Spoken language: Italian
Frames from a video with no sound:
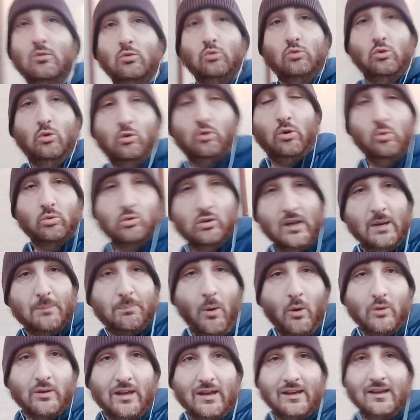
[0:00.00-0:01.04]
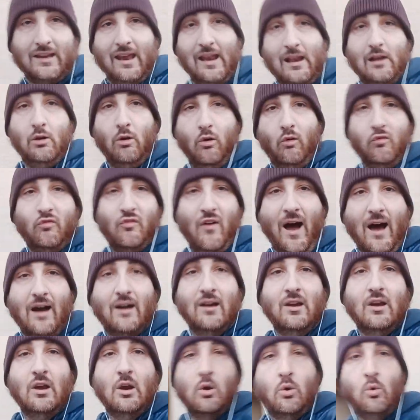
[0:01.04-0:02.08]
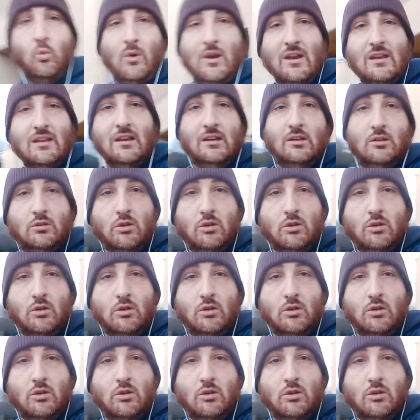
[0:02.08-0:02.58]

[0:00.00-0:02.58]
sono uno dei pochi che lo fa. Quindi